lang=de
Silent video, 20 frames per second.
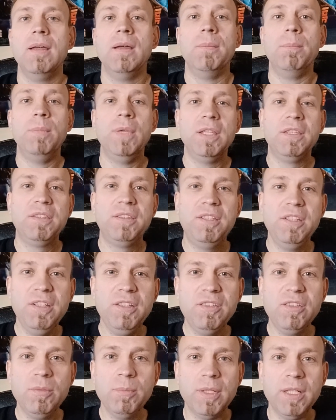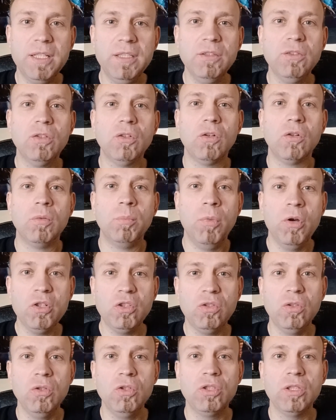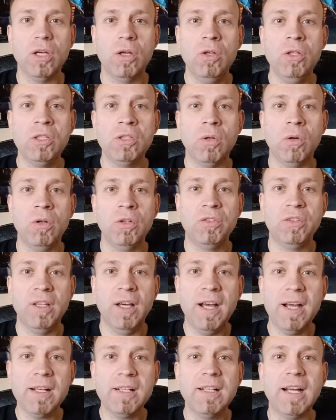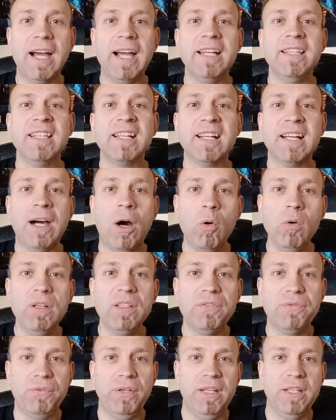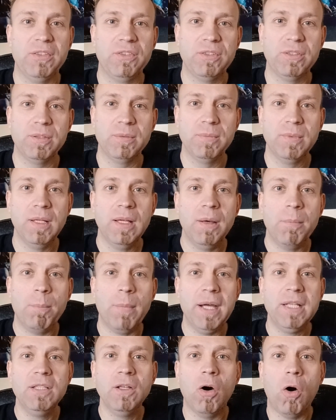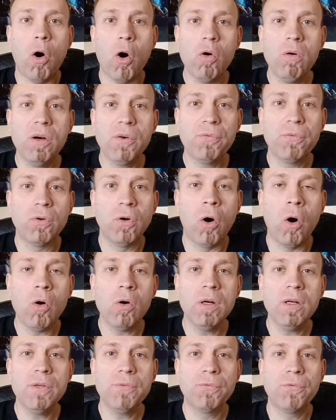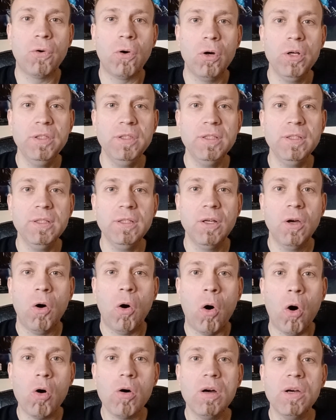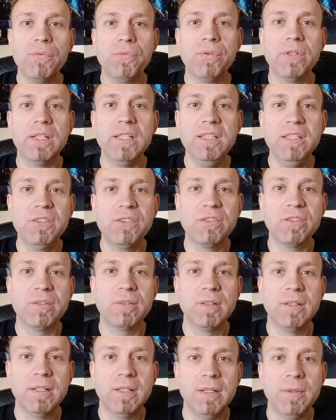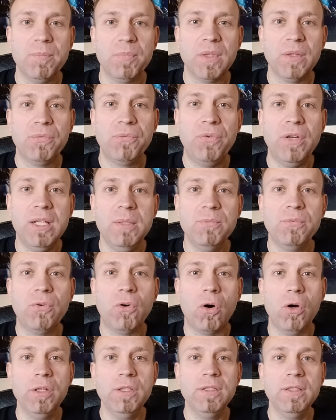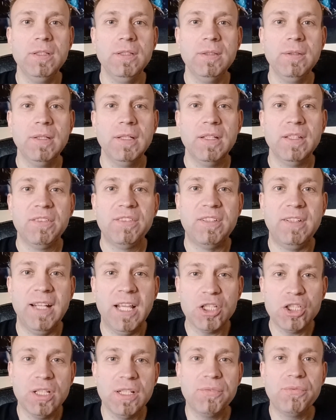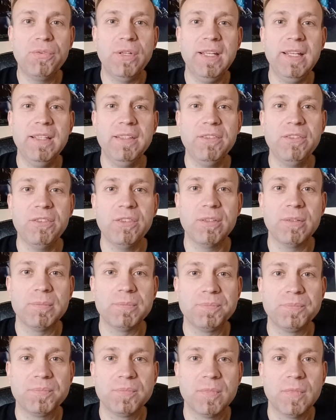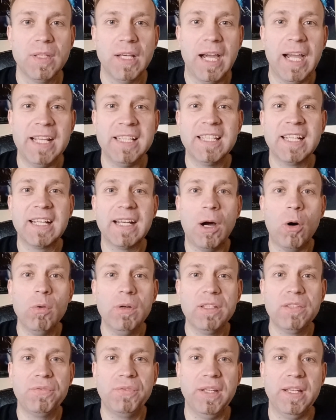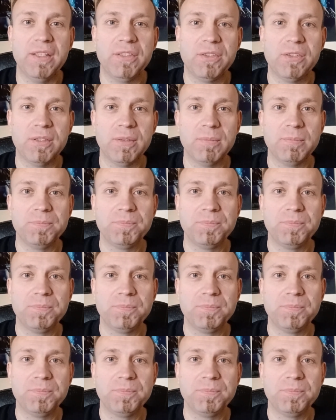Mit diesem Intro möchte ich euch, euch sagen, ein raues Fest. Meine Horror, freunde horror Horrorfreunde, Horrorfreaks, Filmfreunde, Slasher-Fans, ein raues Fest.